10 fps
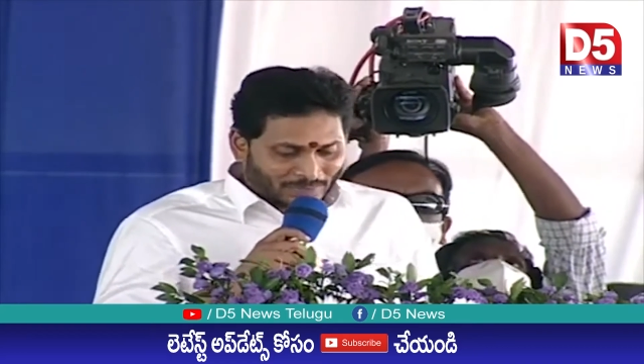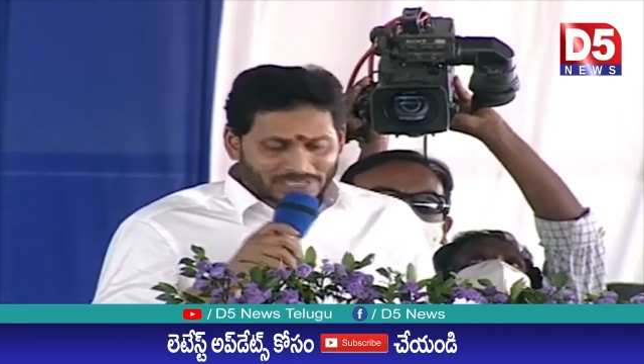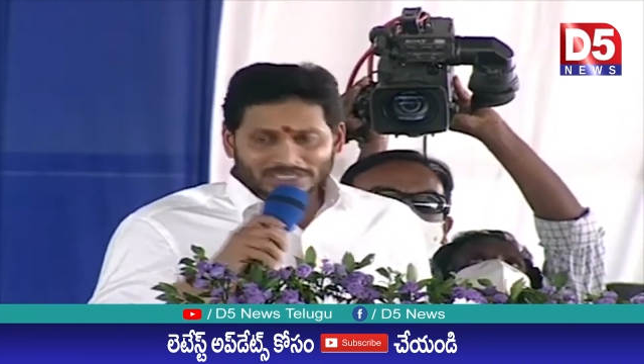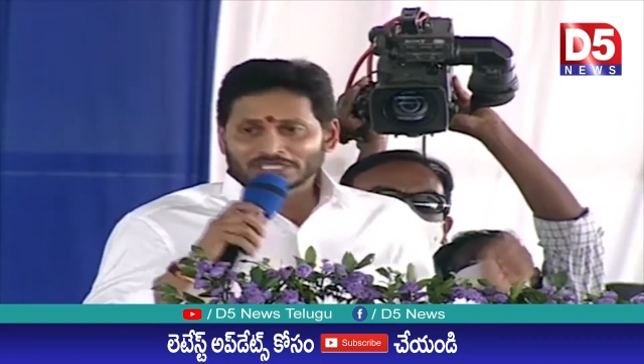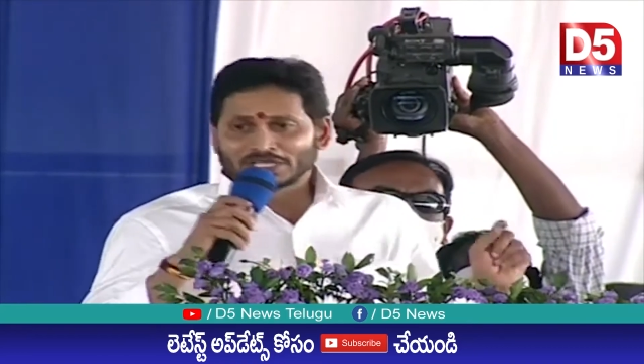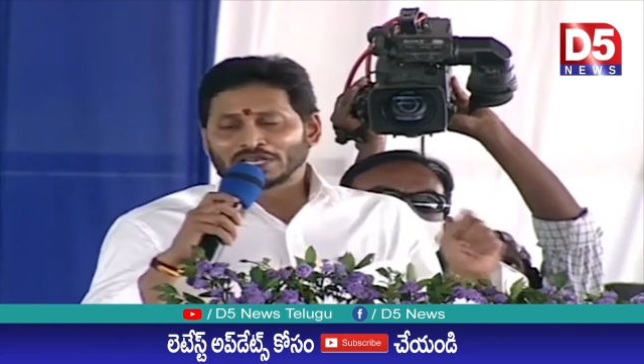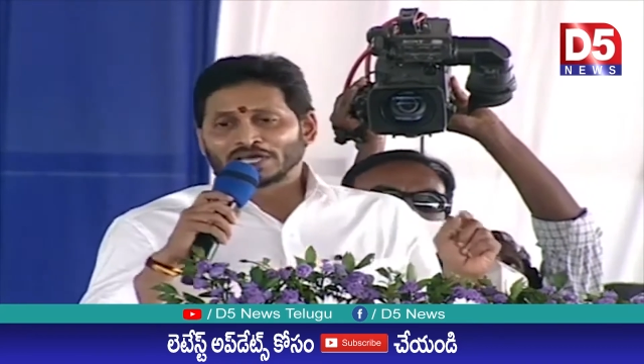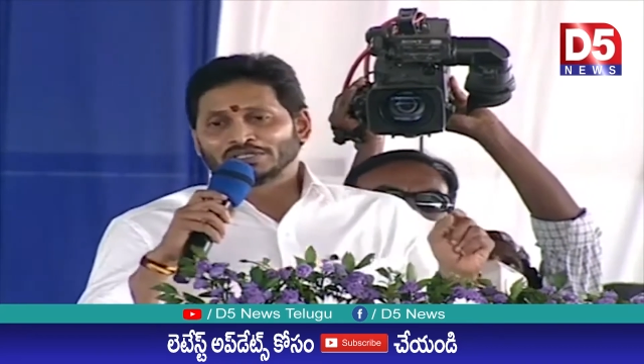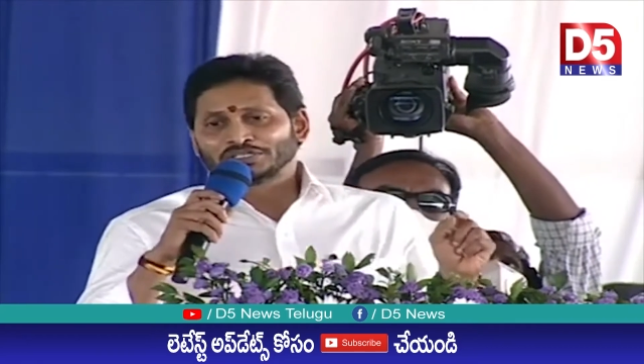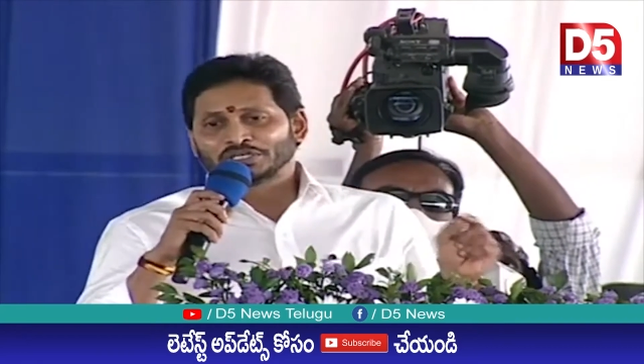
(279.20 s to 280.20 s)
ప్రతి
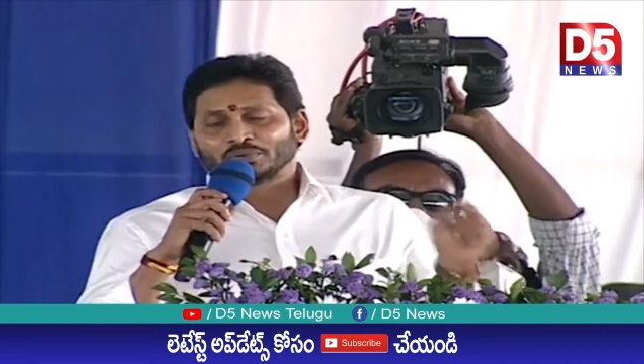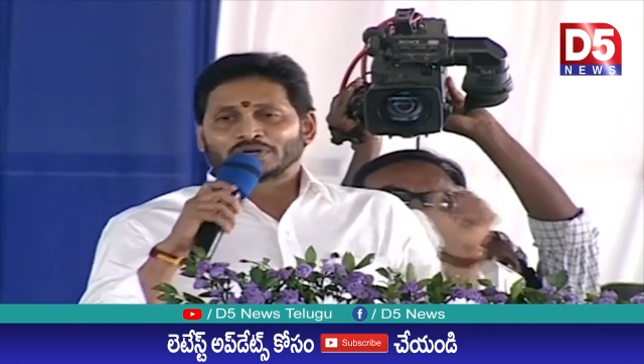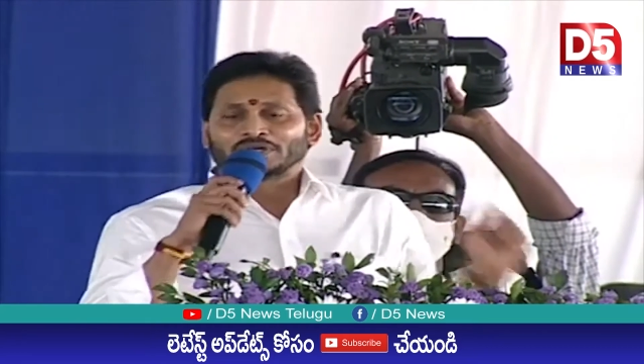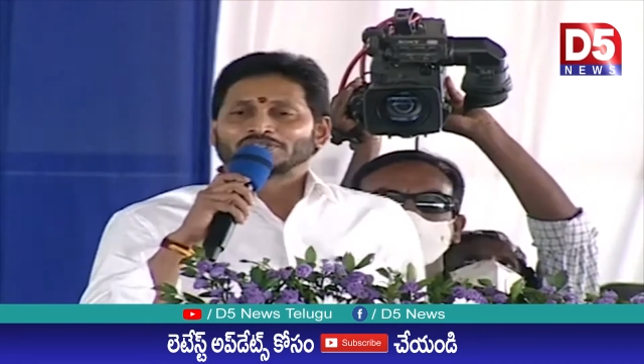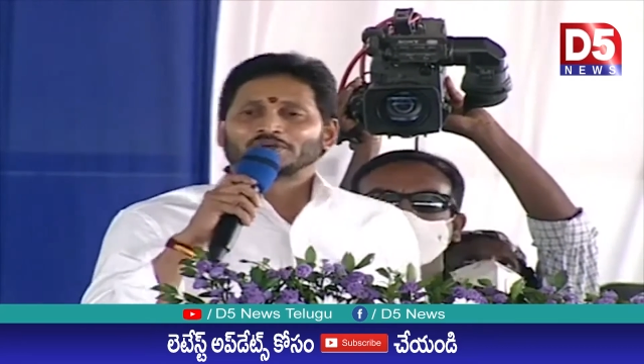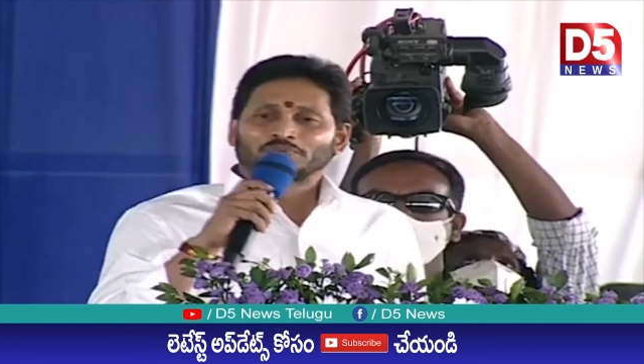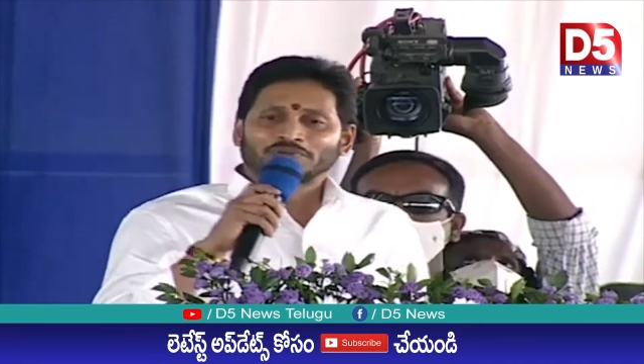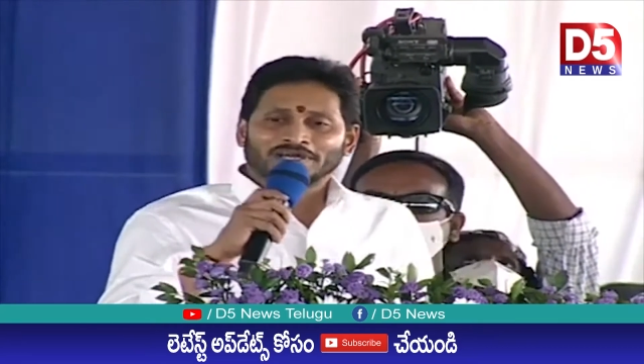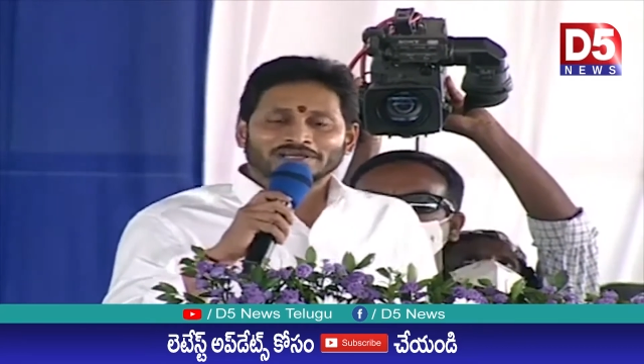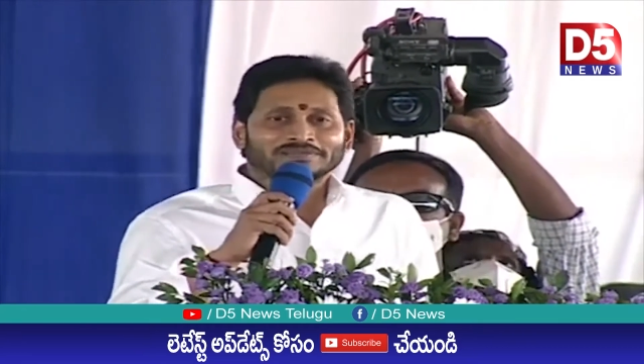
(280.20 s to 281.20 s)
జిల్లా నుంచి ఒకరు
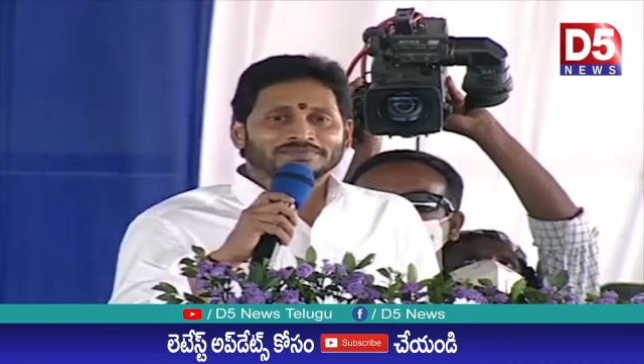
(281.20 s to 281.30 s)
చొప్పున